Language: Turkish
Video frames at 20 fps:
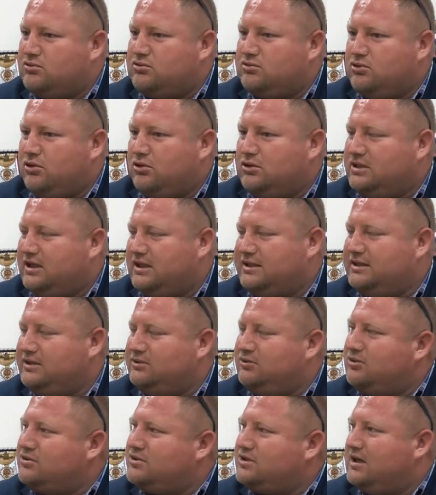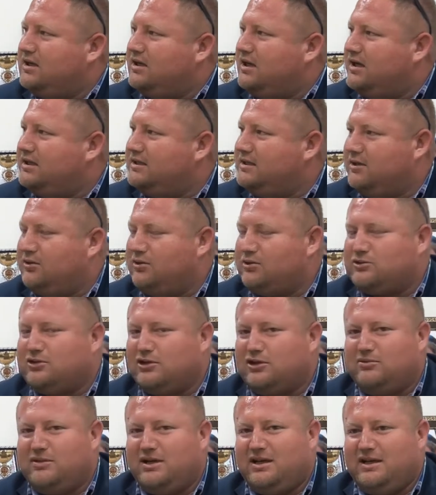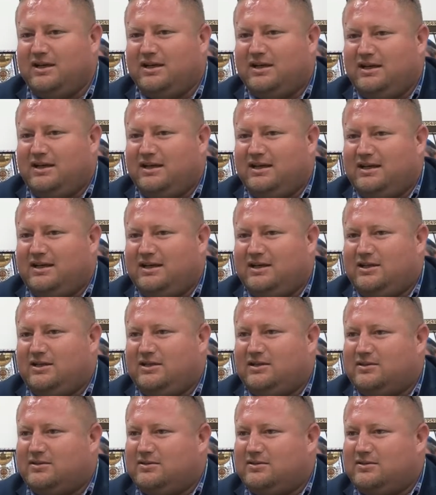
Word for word: yol kat ediyoruz yani ayda ortalama e,